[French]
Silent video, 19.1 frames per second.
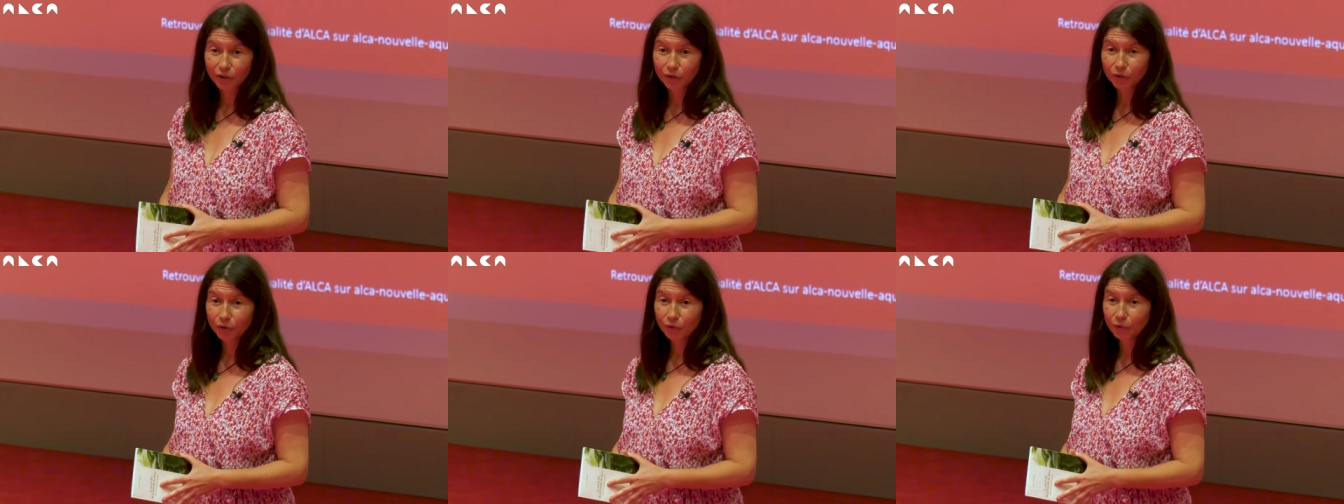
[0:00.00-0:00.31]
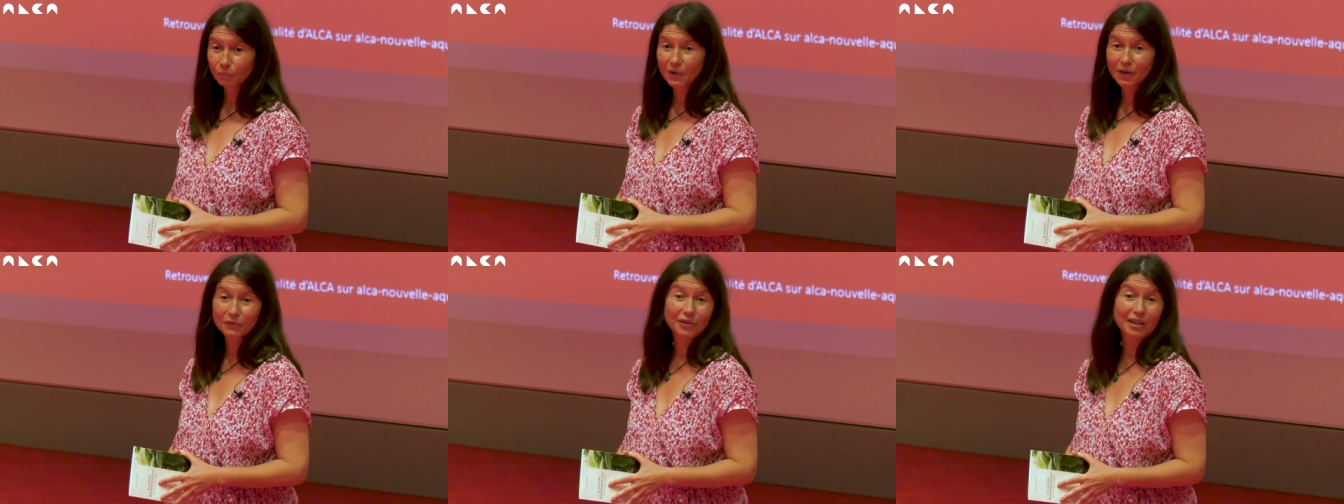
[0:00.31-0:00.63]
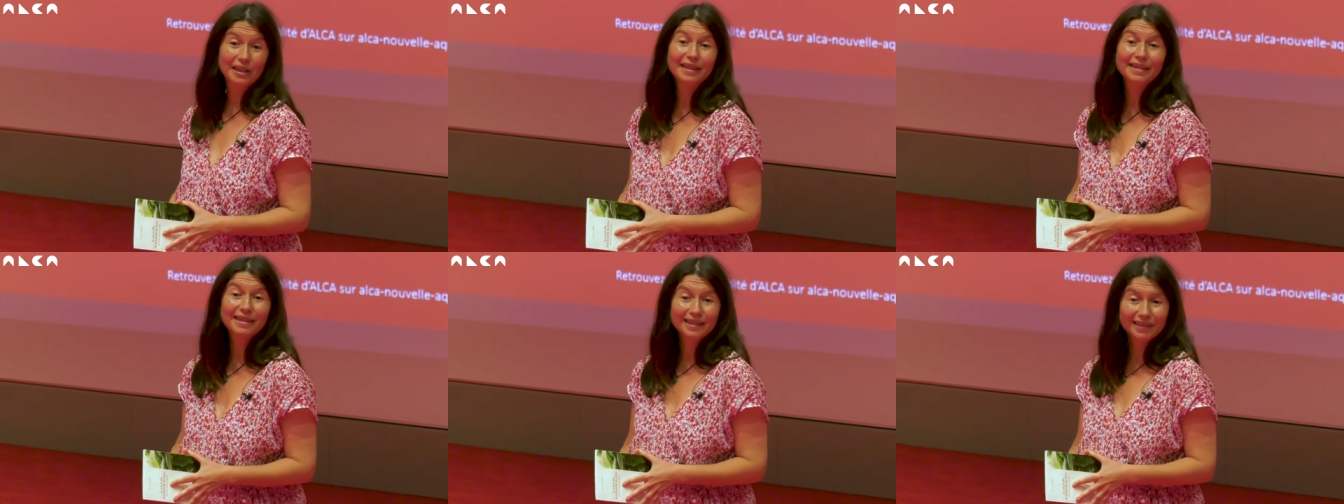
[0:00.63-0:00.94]
qu'on m'avait
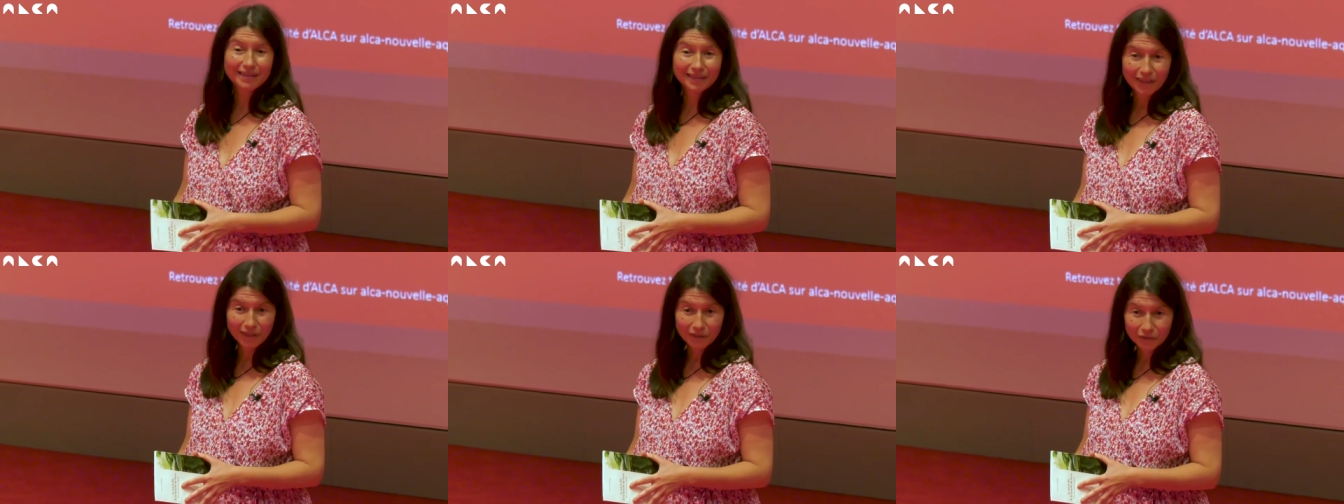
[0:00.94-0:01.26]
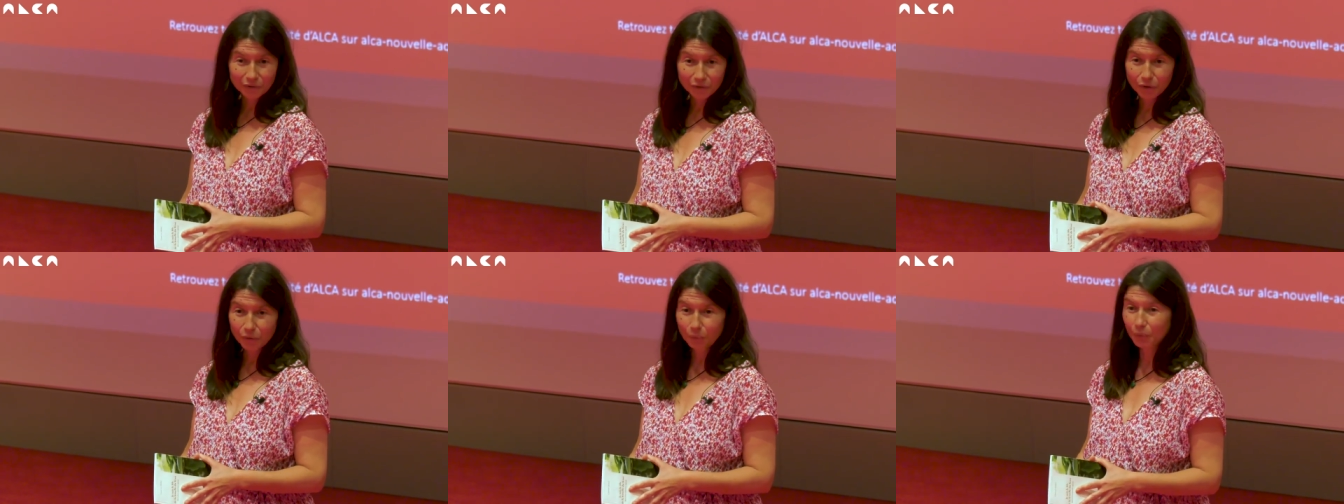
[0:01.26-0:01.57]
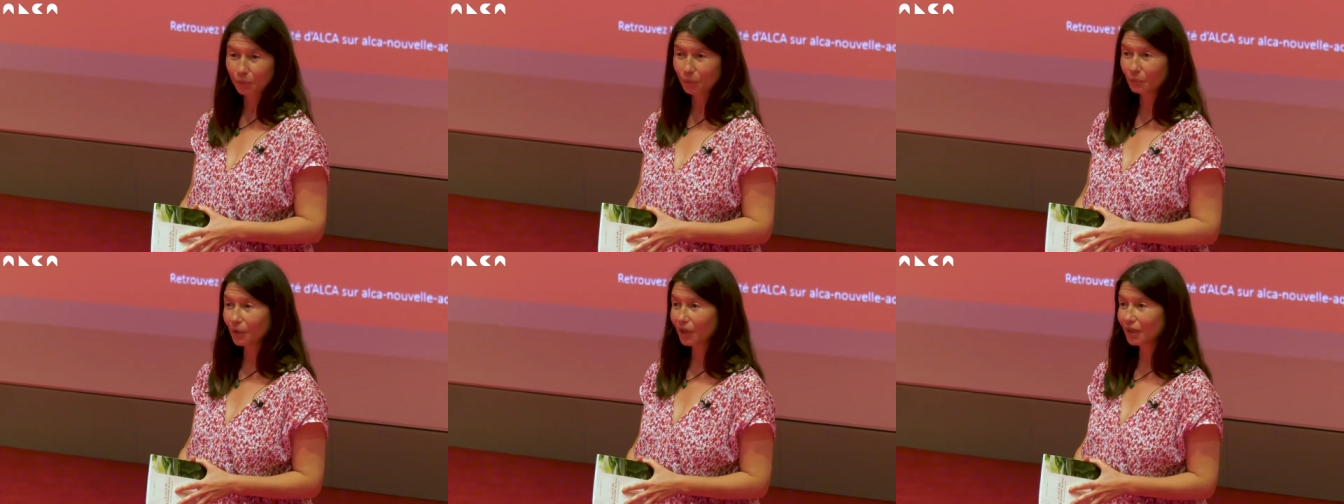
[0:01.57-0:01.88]
légué ça, que
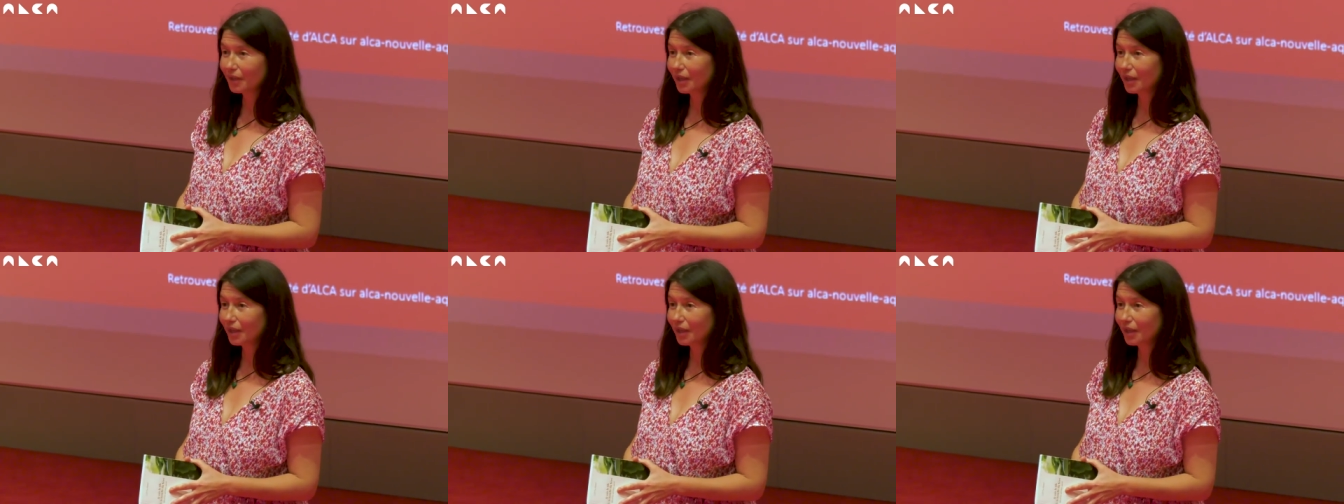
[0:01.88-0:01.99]
pour moi,